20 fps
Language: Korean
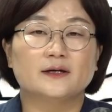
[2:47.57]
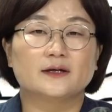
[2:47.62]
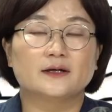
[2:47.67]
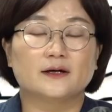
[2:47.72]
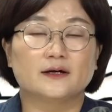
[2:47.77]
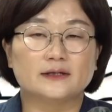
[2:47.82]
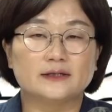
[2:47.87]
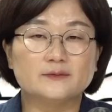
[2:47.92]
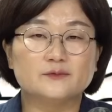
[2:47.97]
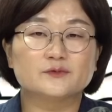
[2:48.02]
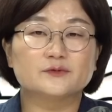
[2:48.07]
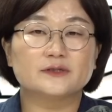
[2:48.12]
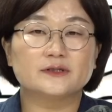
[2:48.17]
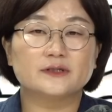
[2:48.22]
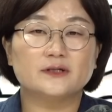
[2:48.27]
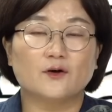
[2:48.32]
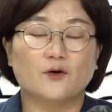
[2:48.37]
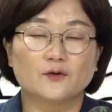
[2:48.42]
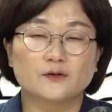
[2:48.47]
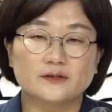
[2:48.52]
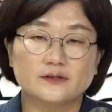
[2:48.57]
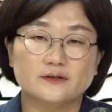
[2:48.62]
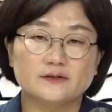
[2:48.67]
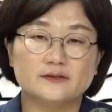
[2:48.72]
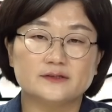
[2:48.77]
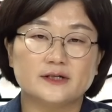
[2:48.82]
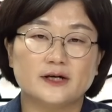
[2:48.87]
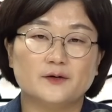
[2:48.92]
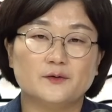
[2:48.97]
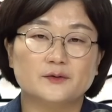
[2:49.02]
어, 이분이 어떤
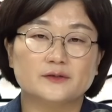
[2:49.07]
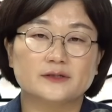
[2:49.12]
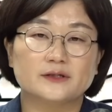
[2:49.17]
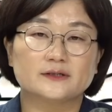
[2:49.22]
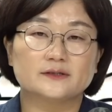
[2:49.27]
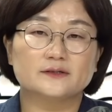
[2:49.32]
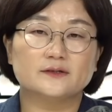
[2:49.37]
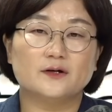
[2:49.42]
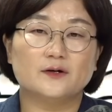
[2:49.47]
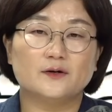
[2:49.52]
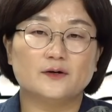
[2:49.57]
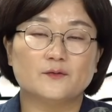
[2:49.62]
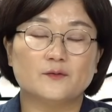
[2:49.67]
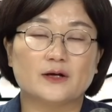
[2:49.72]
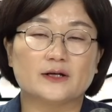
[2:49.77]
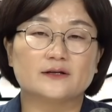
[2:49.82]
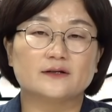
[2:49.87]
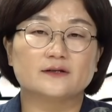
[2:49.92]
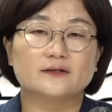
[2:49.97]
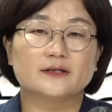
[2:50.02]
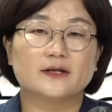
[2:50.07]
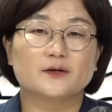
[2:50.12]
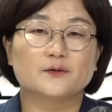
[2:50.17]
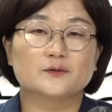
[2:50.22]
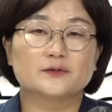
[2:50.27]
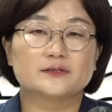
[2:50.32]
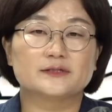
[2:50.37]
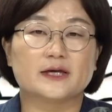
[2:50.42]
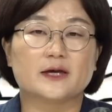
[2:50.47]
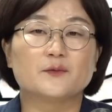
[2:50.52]
차원에서 관련
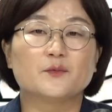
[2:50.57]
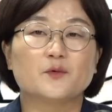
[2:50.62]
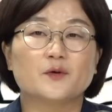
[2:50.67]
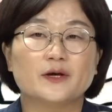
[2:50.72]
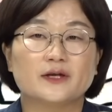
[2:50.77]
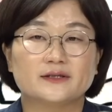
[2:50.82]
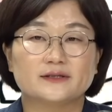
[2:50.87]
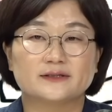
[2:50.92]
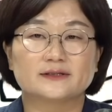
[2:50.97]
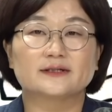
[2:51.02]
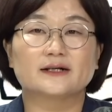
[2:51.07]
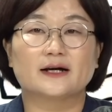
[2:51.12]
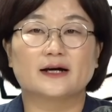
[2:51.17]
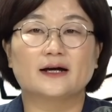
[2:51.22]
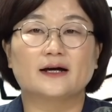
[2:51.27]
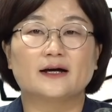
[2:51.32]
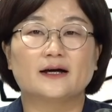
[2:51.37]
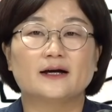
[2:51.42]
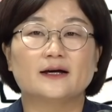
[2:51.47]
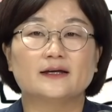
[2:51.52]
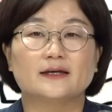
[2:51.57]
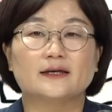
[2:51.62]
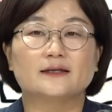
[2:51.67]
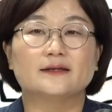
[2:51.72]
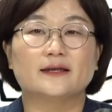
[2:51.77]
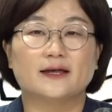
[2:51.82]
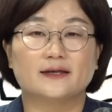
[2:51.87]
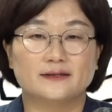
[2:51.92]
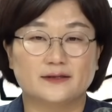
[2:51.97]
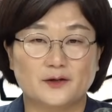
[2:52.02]
내용을 제보했는가에
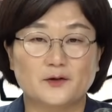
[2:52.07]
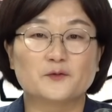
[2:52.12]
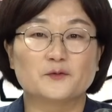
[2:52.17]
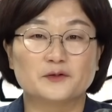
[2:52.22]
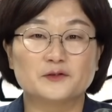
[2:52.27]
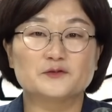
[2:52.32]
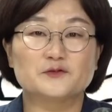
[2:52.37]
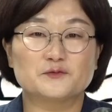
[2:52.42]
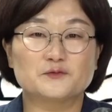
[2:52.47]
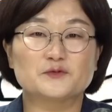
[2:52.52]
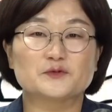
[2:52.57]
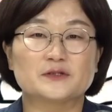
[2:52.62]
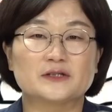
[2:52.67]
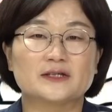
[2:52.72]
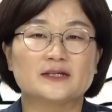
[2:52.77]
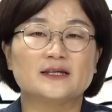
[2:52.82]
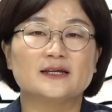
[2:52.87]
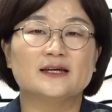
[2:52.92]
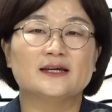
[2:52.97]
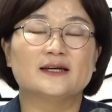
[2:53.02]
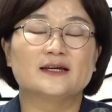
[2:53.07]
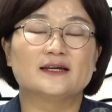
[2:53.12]
대한 내용을 충분히